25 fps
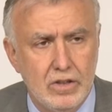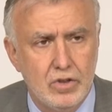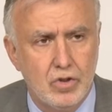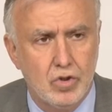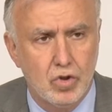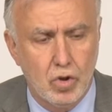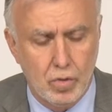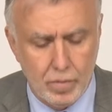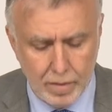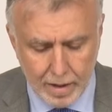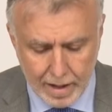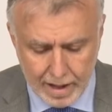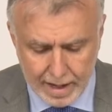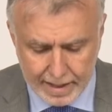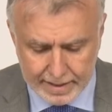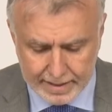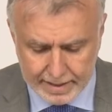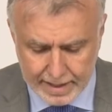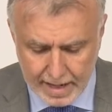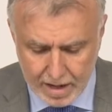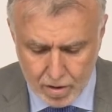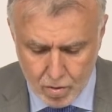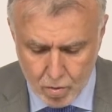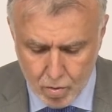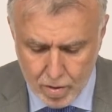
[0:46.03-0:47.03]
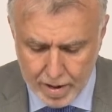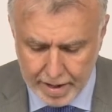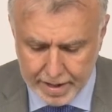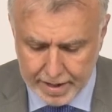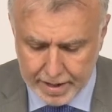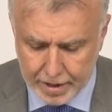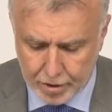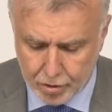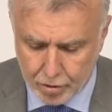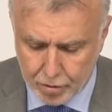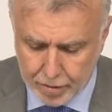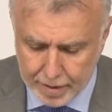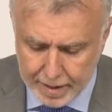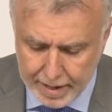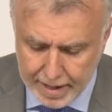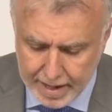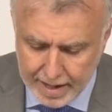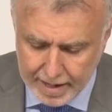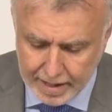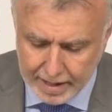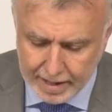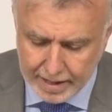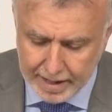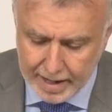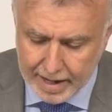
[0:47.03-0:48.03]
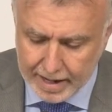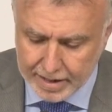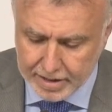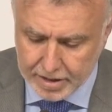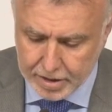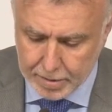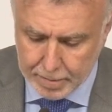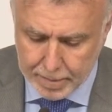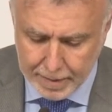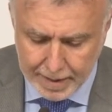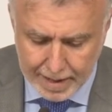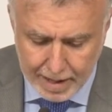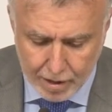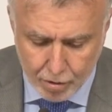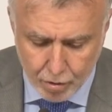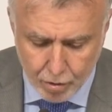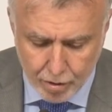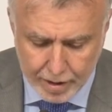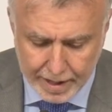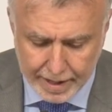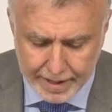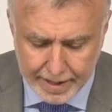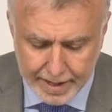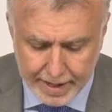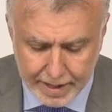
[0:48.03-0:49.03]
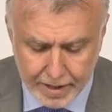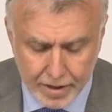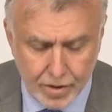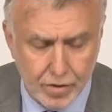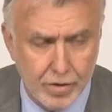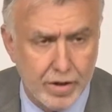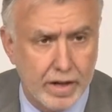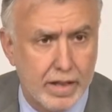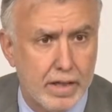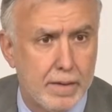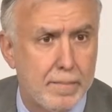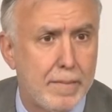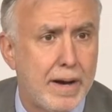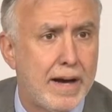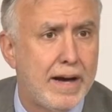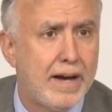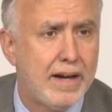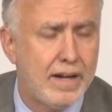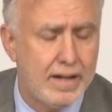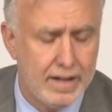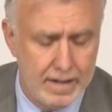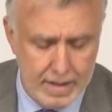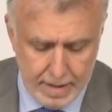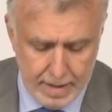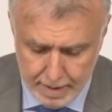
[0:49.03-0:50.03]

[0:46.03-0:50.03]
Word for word: sobre las aguas que rodean el archipiélago canario y además